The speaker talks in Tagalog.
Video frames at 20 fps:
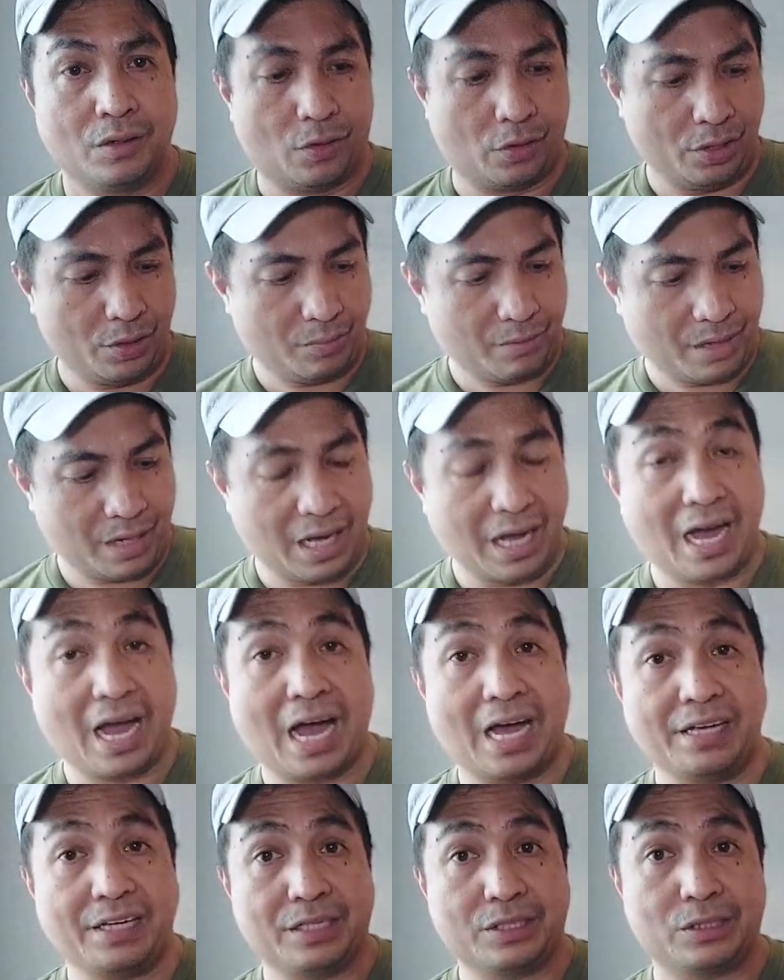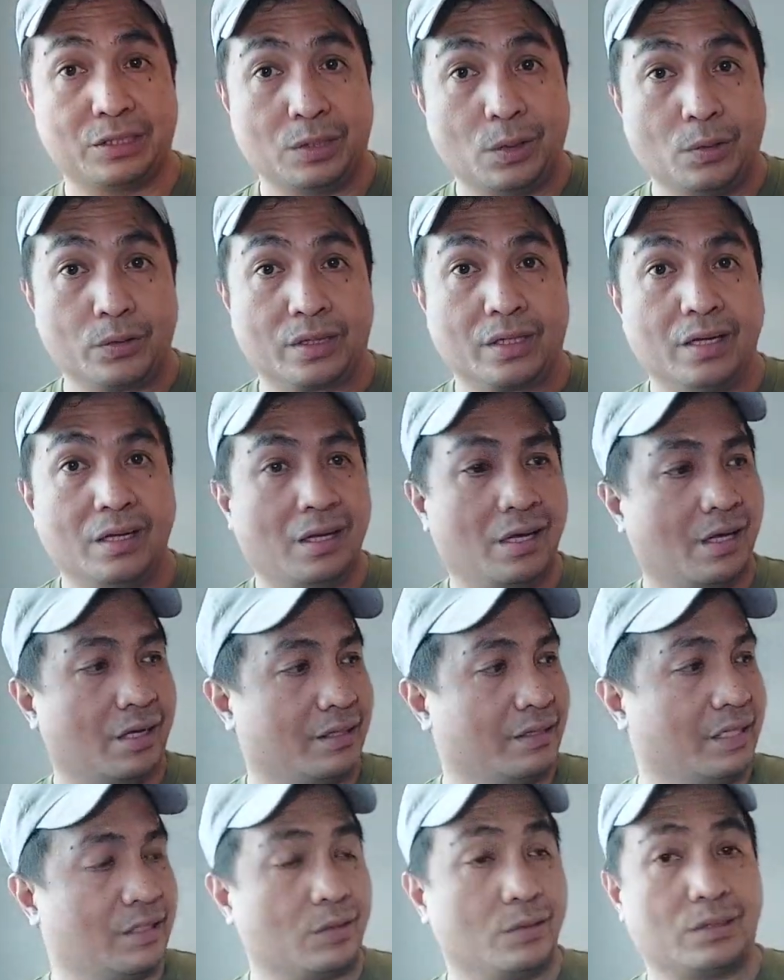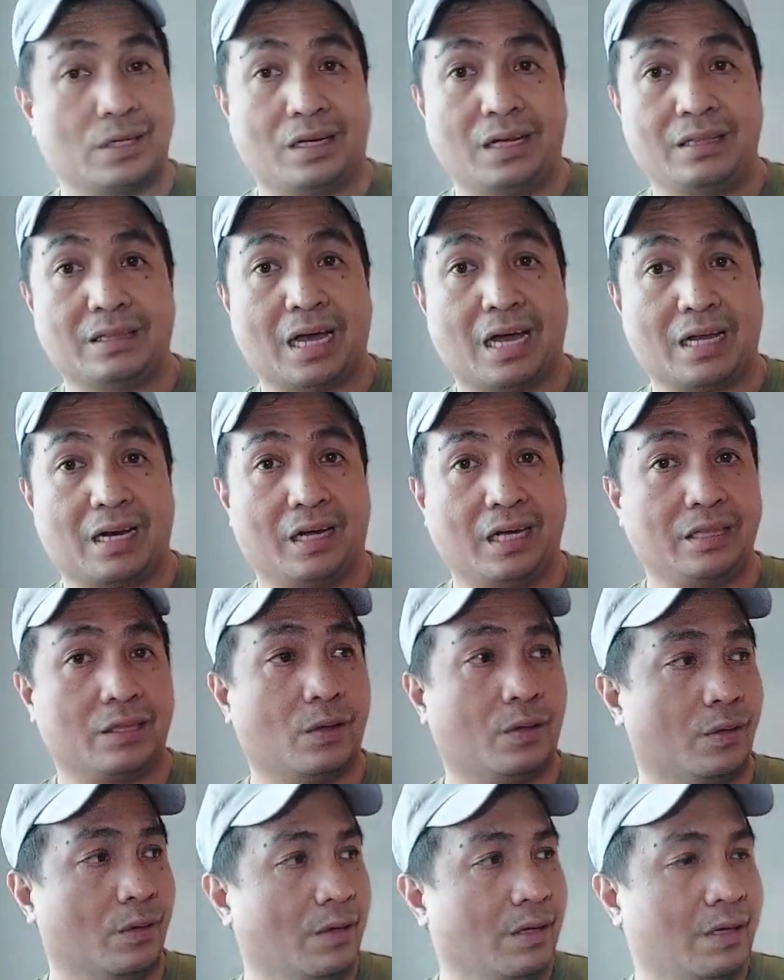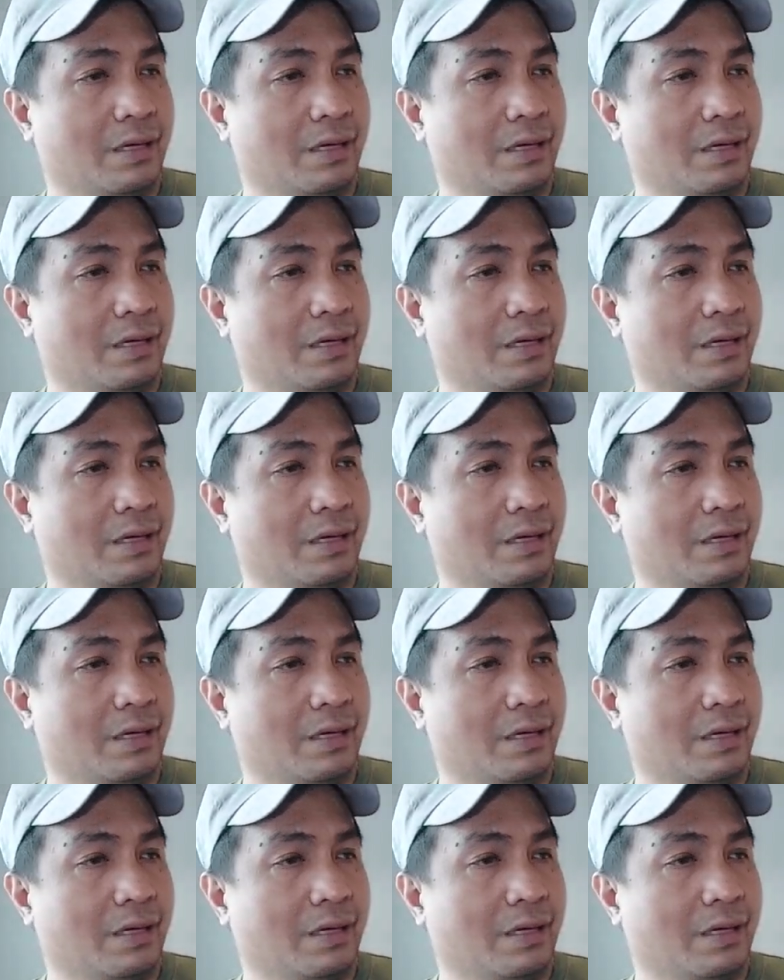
or yung mga highest note dito sa gitarang ito.